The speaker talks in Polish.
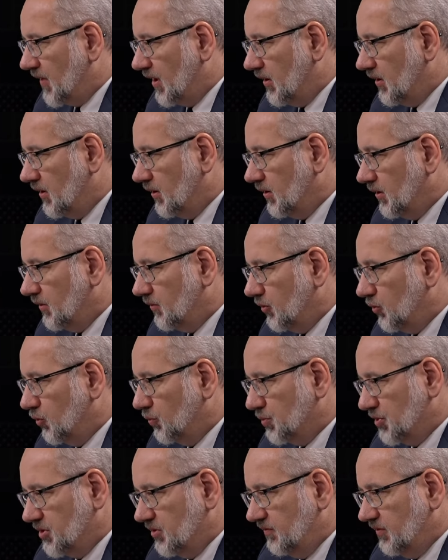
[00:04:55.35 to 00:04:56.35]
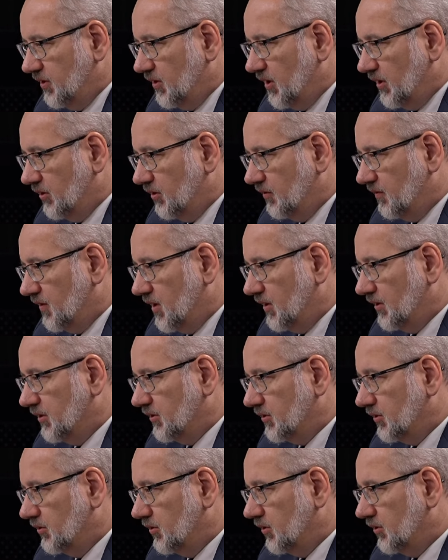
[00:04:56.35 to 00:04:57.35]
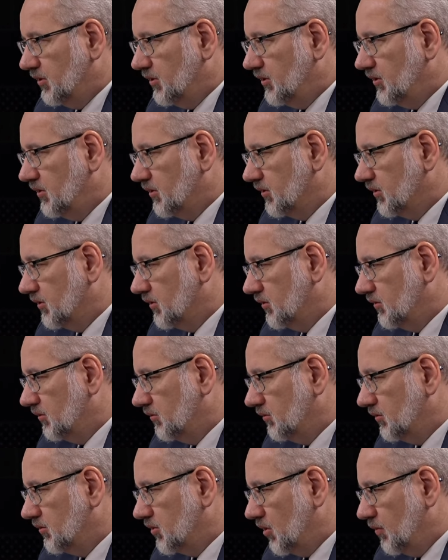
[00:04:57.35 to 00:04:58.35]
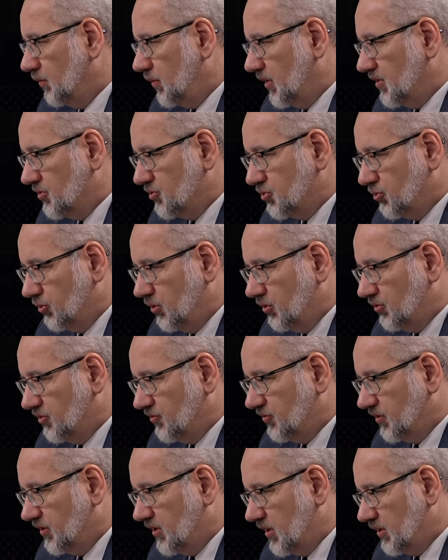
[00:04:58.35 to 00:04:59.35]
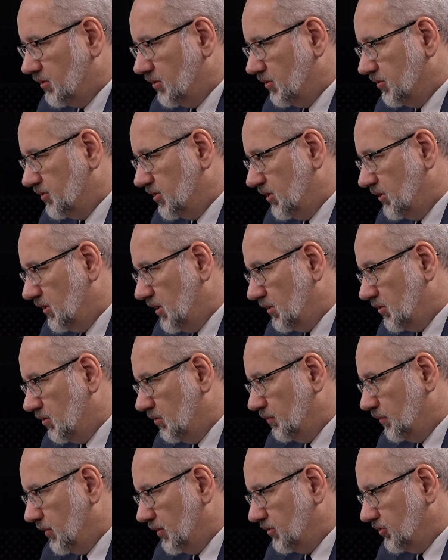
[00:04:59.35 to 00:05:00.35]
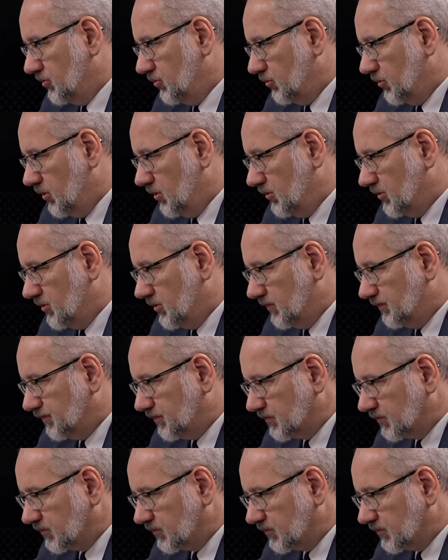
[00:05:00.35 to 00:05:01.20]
E, uprzywilejowanych, no i y, kompensując wynagrodzenia, kompensując